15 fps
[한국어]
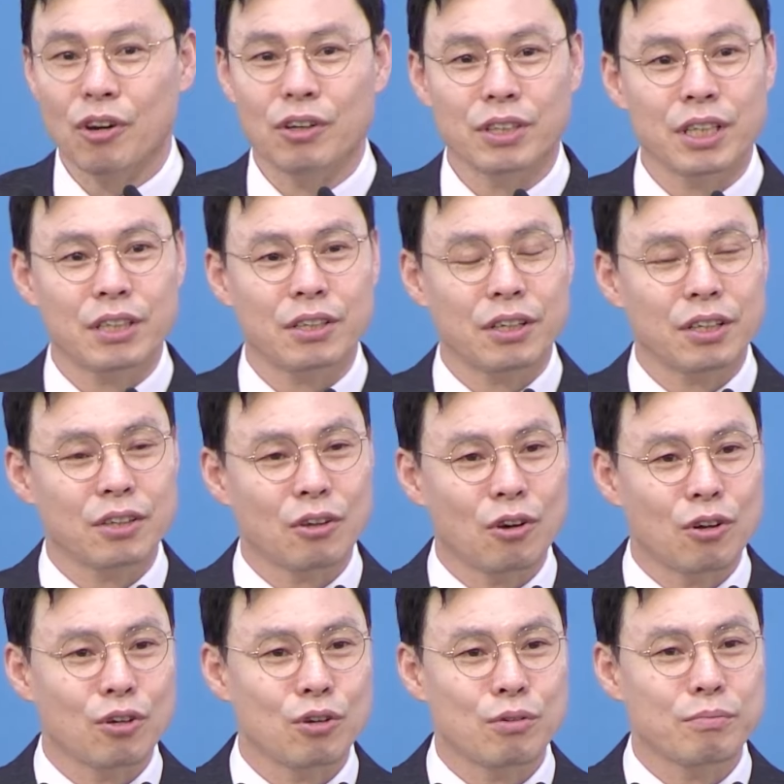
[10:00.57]
경제적인
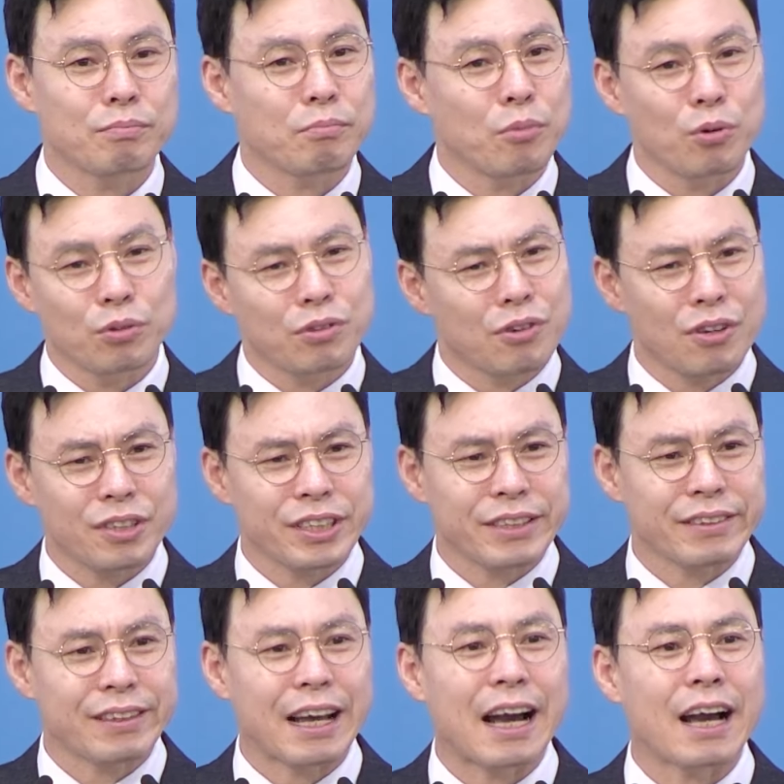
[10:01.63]
어려움, 모든 것이
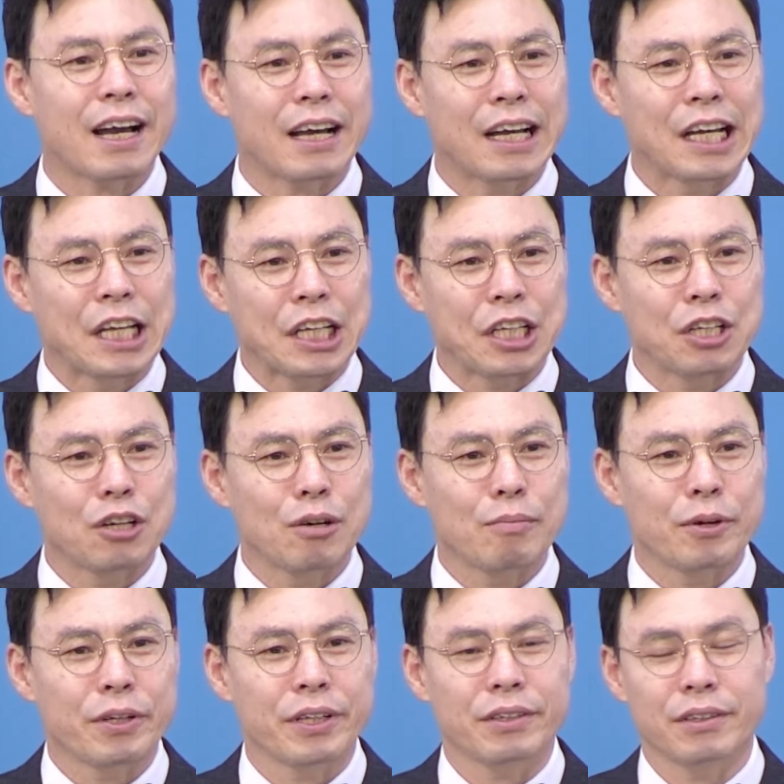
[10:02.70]
다
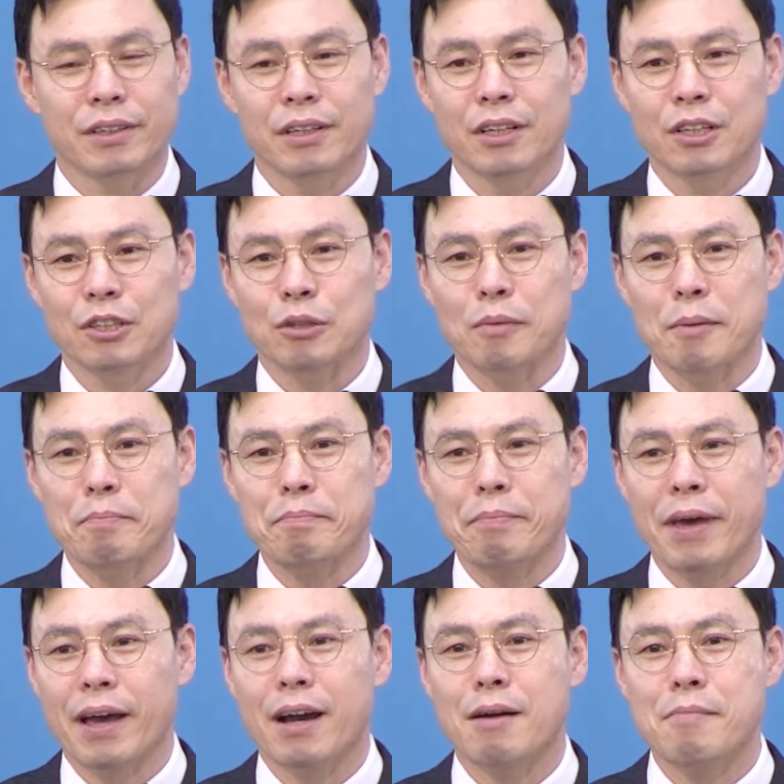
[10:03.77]
잃어버린 정말
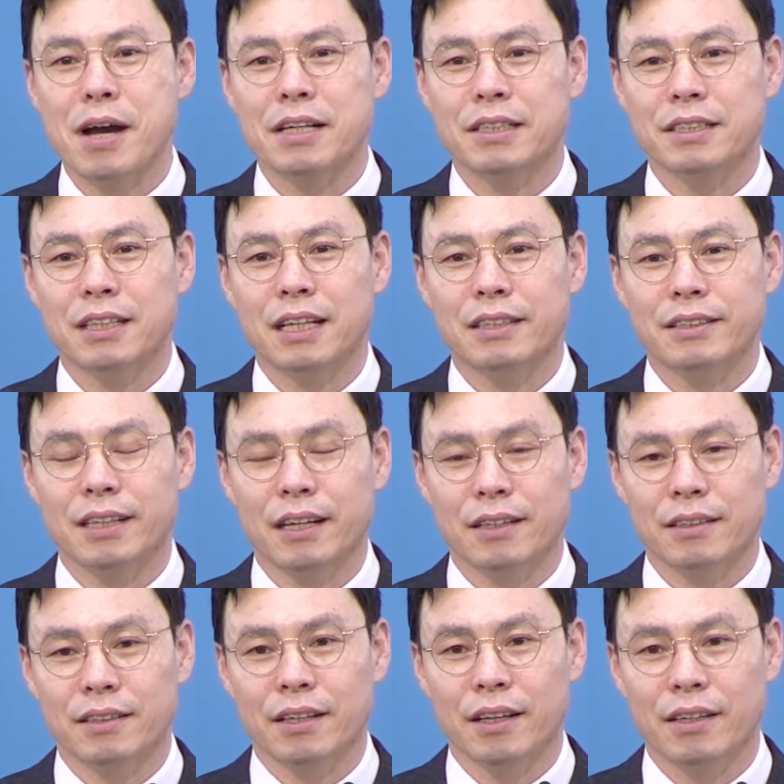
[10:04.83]
패가망신한
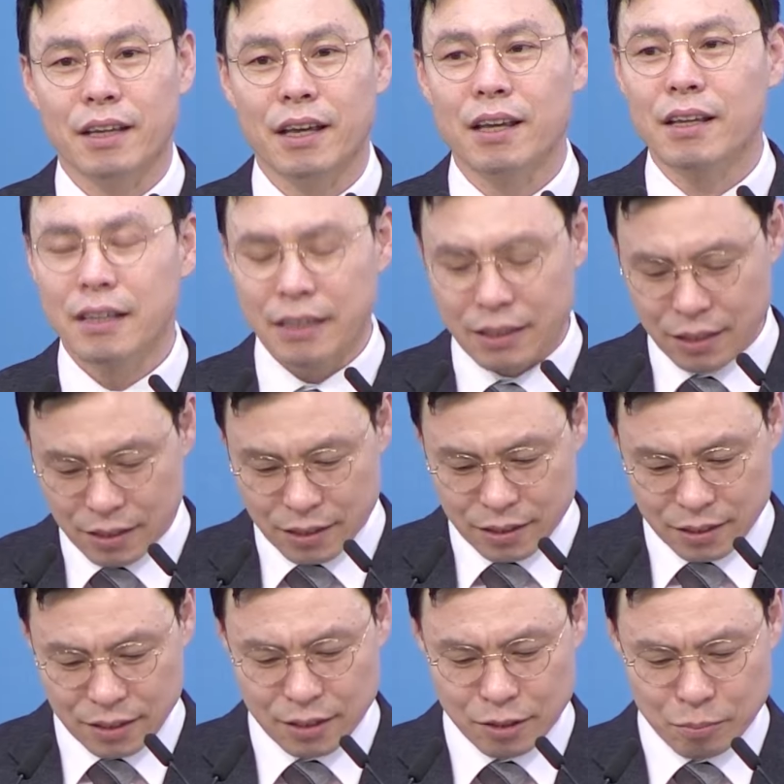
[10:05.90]
상태의
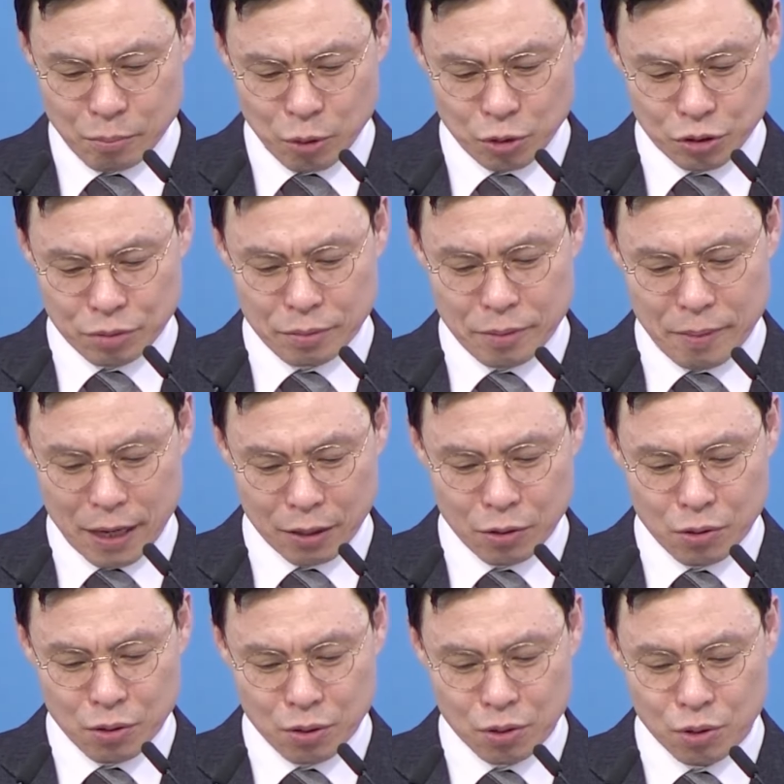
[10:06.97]
그 모습이
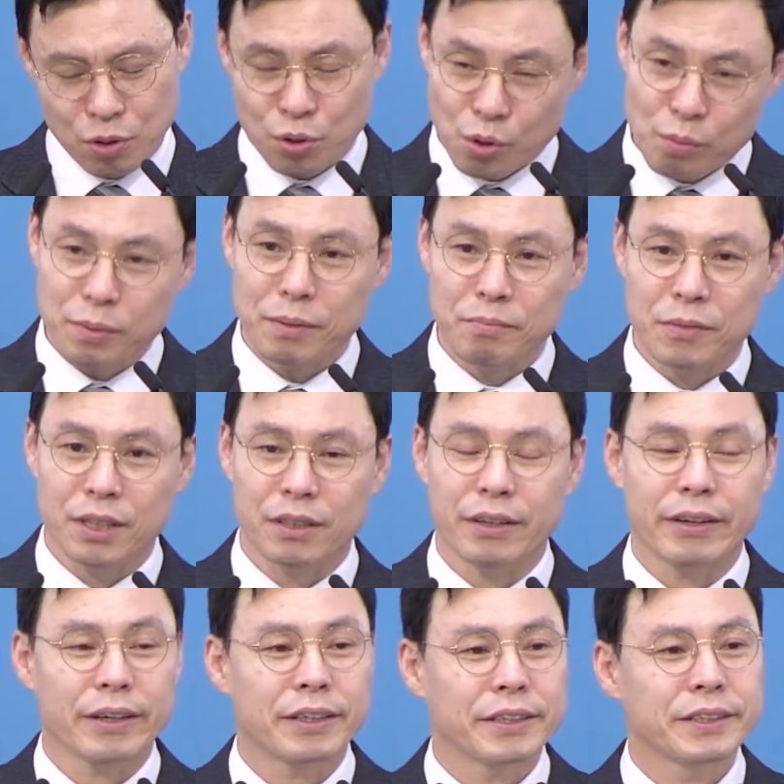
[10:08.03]
바로
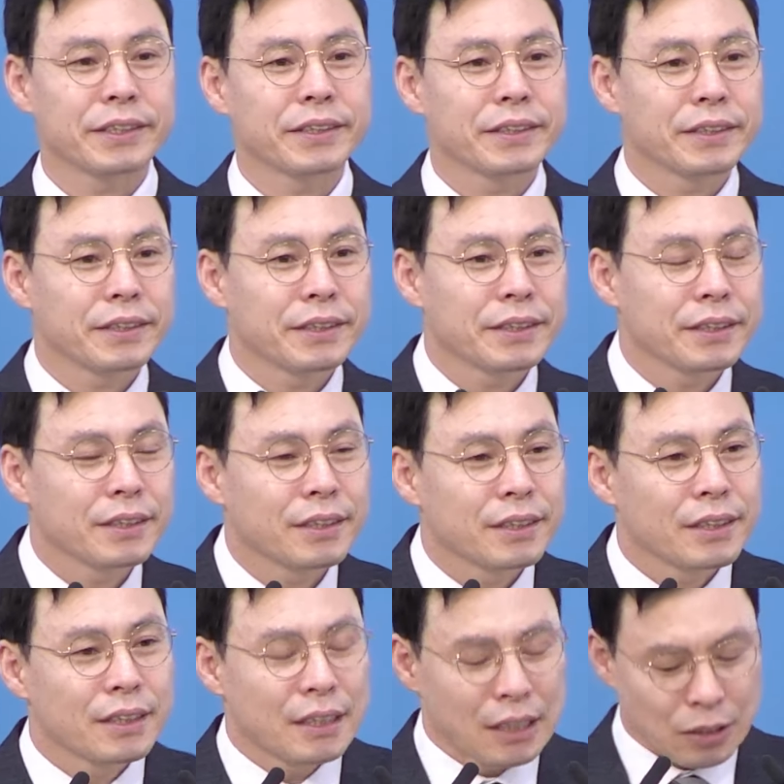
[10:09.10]
욥입니다.
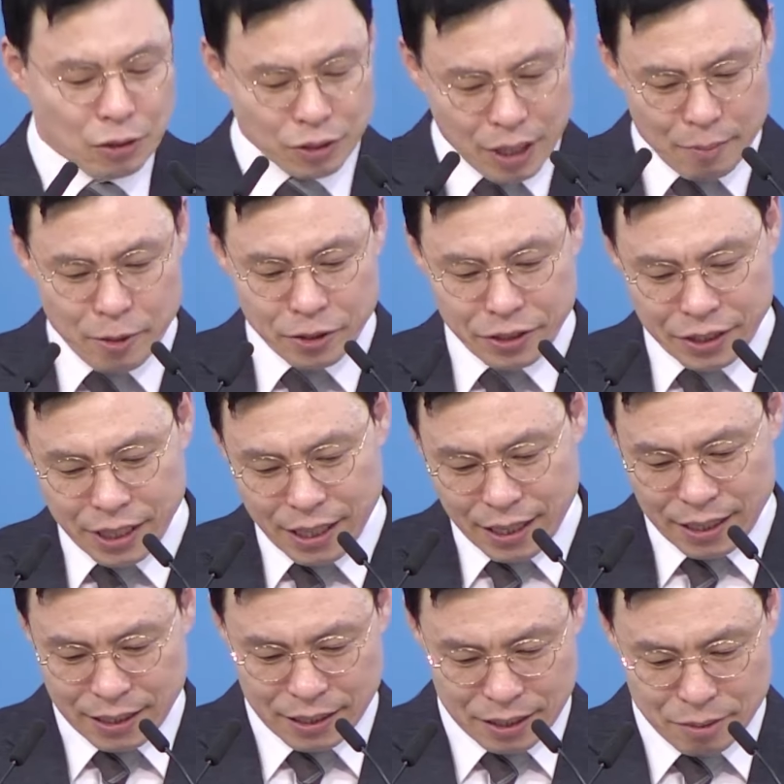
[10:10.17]
또 세
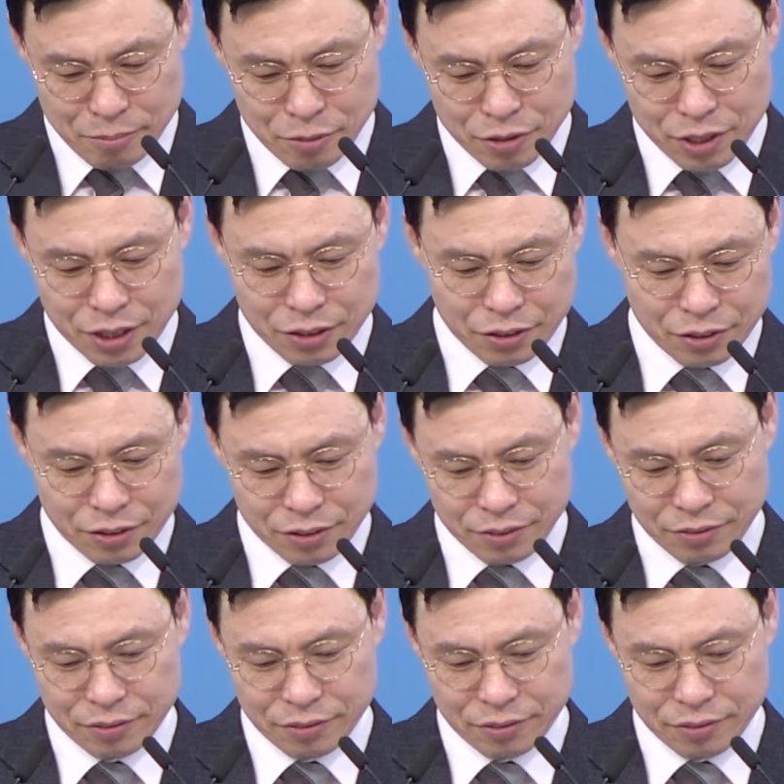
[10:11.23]
번째 인물인